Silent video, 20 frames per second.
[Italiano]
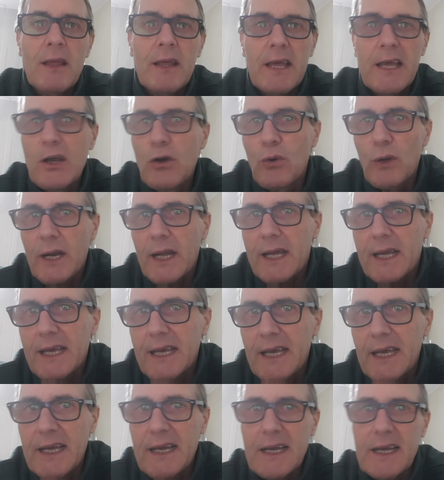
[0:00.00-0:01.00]
E ora
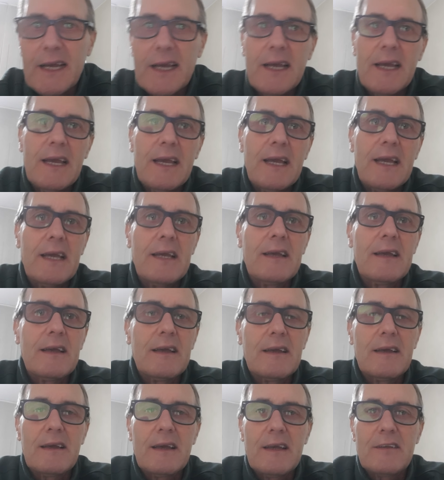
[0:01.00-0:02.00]
che eh,
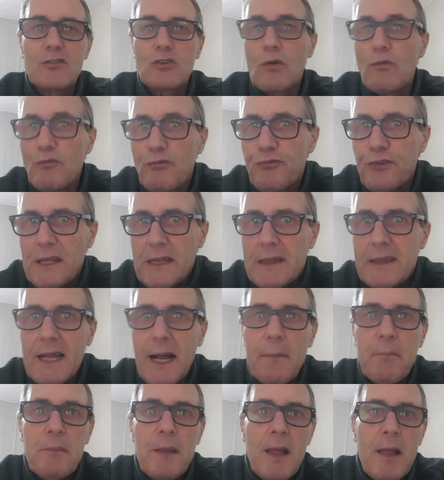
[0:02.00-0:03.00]
eh, è
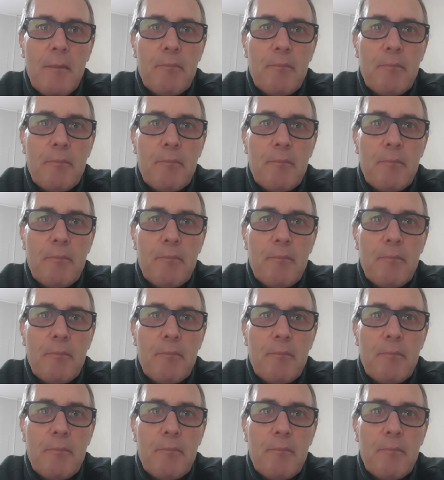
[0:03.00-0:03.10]
sconfitta,